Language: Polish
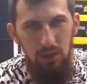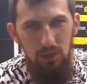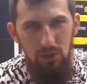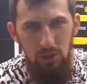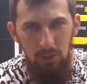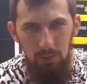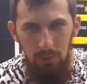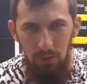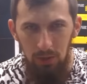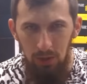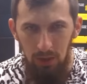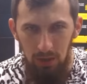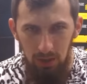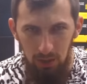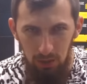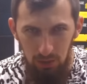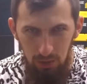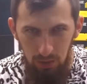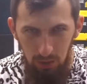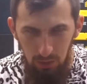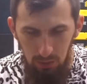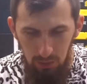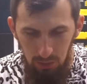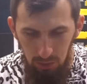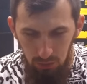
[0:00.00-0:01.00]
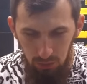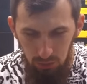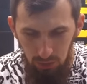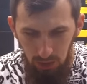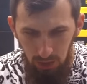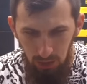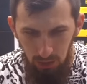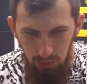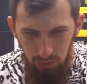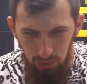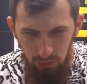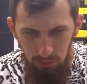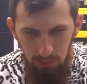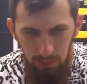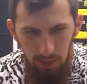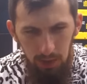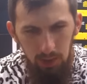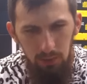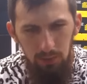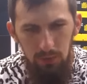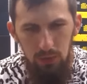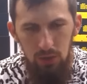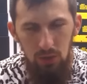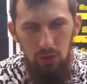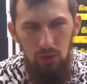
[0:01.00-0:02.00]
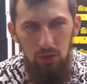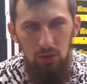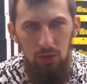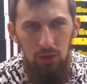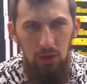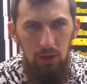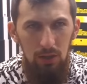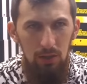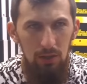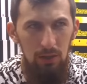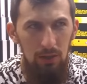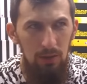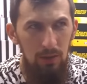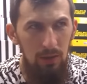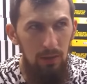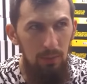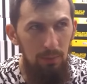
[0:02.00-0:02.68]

I szybko nakreślę, o co tutaj chodzi. Mianowicie, jeśli